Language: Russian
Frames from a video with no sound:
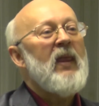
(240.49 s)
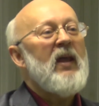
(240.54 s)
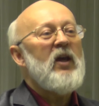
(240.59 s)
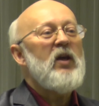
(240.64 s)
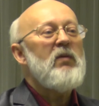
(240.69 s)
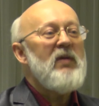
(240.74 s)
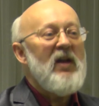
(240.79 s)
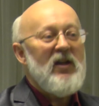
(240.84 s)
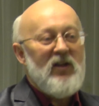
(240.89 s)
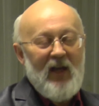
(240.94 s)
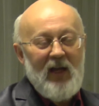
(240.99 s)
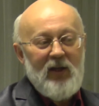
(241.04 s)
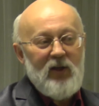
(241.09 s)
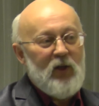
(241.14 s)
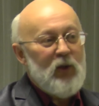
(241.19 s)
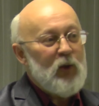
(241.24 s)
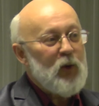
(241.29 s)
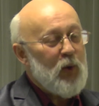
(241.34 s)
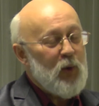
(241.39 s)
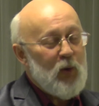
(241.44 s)
иметь
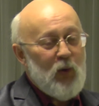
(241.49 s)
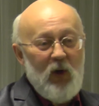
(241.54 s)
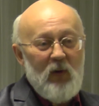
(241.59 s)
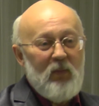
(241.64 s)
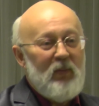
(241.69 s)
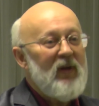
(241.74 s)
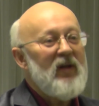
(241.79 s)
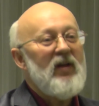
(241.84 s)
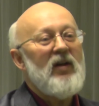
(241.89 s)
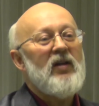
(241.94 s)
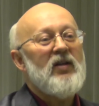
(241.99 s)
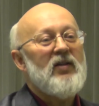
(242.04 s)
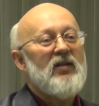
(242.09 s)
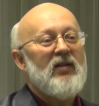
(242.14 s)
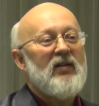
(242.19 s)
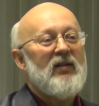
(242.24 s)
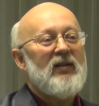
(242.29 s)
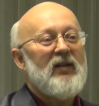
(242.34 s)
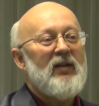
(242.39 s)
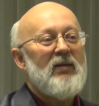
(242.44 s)
один другой прииск
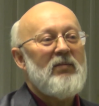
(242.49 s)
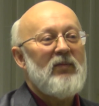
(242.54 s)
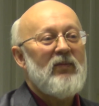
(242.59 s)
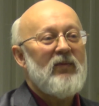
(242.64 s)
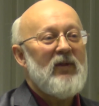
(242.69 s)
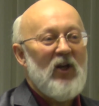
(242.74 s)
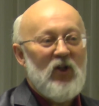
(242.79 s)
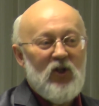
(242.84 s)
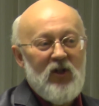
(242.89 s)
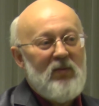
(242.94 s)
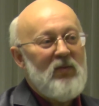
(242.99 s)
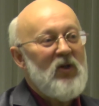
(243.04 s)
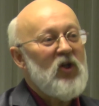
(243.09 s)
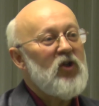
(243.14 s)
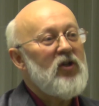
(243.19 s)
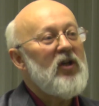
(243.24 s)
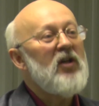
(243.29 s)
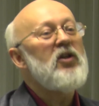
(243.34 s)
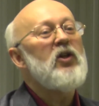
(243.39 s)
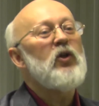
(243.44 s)
э, даже
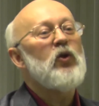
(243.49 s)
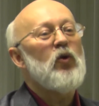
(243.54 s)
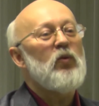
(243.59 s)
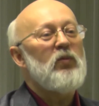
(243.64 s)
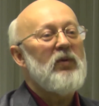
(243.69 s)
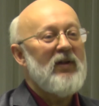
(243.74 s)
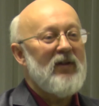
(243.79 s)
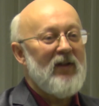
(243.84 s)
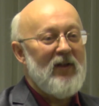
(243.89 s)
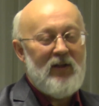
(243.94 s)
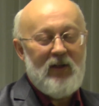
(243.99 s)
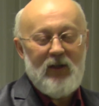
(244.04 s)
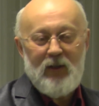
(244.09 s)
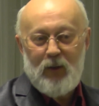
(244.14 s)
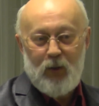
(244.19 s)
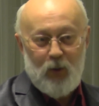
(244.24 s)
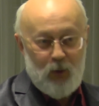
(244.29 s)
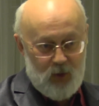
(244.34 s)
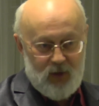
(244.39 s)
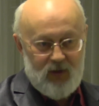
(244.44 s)
мещанину было
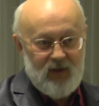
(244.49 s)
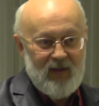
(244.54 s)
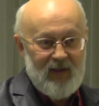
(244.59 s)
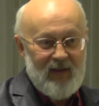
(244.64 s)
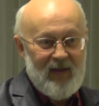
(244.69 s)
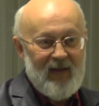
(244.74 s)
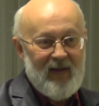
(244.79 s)
несложно.